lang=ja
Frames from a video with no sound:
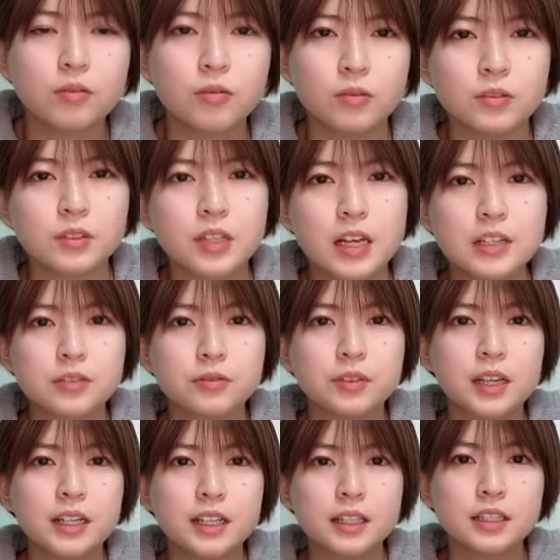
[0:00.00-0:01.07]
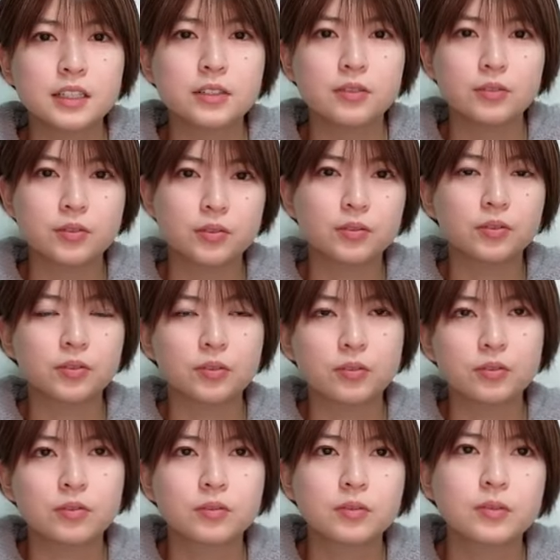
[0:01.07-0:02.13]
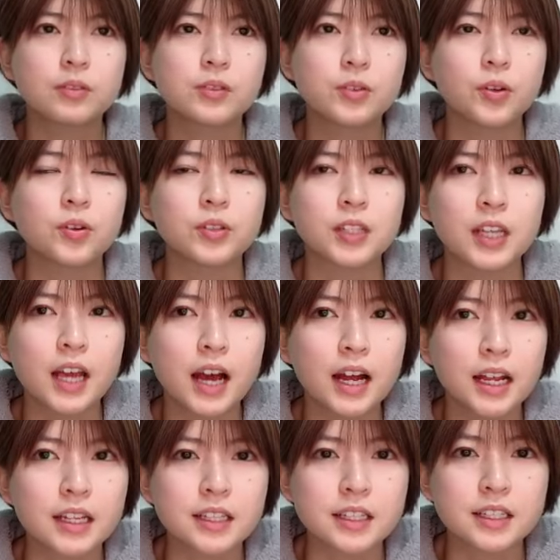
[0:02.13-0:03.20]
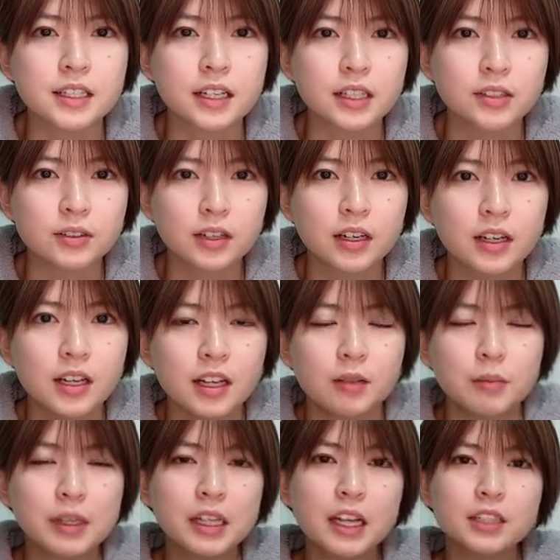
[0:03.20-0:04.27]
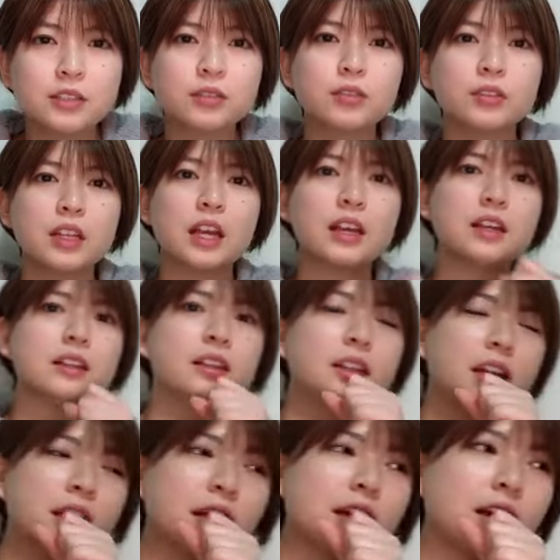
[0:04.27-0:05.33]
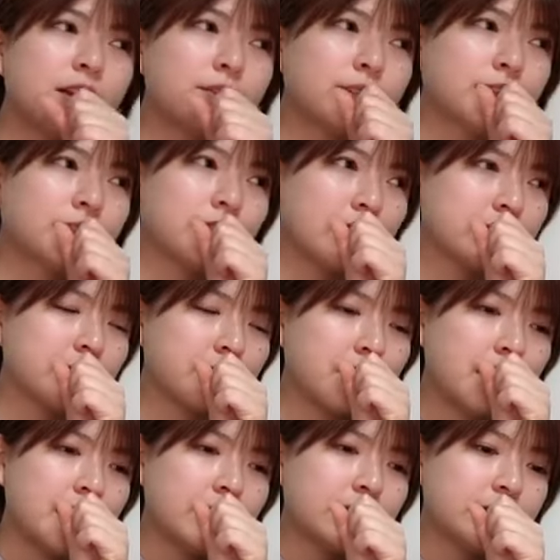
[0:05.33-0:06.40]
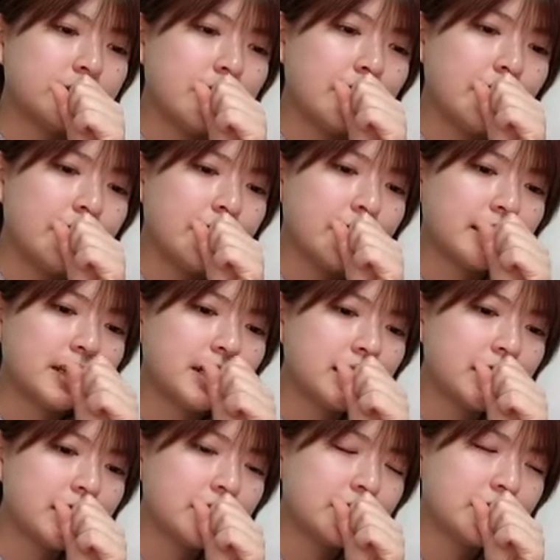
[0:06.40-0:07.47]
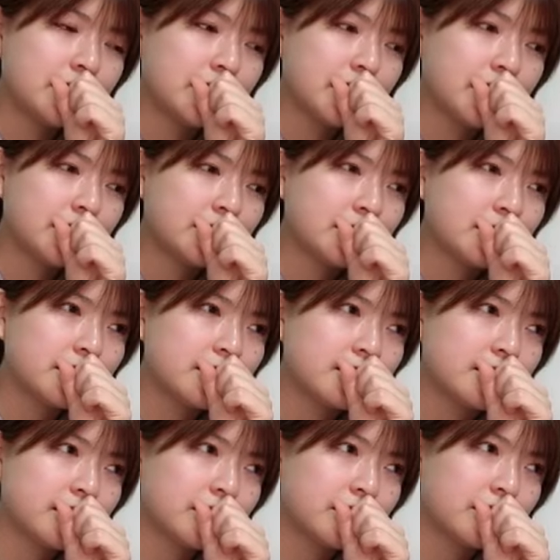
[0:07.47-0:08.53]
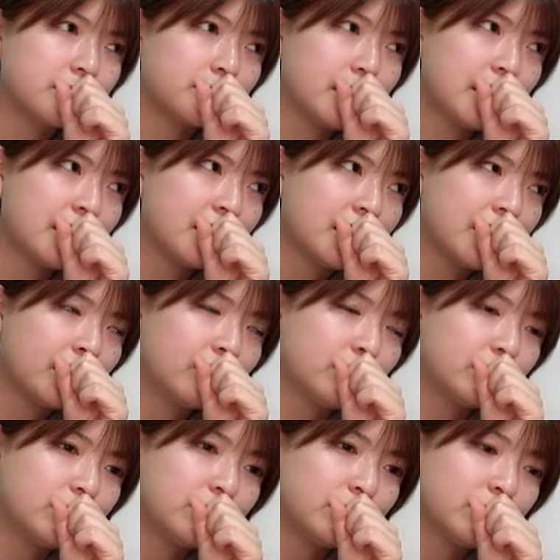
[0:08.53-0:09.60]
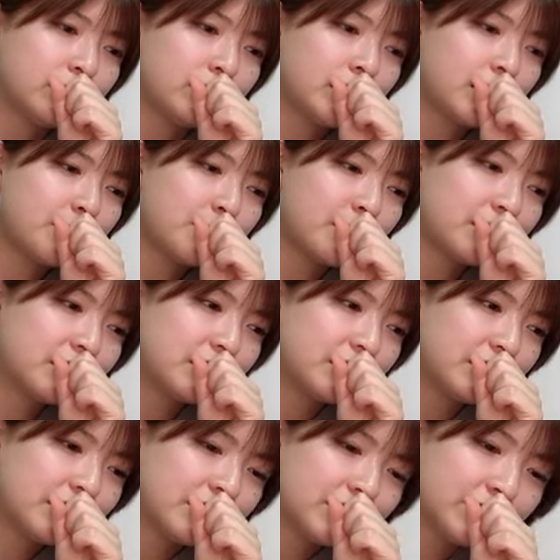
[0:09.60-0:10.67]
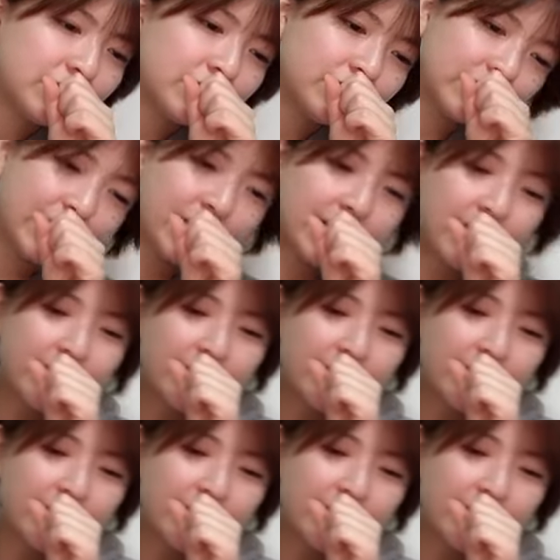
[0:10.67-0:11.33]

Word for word: を最初歌い出しをちょっとソロにアレンジしたりとかみんなあそこね寝ながら歌ってんですよ「さあいざ進め」振り向くことなく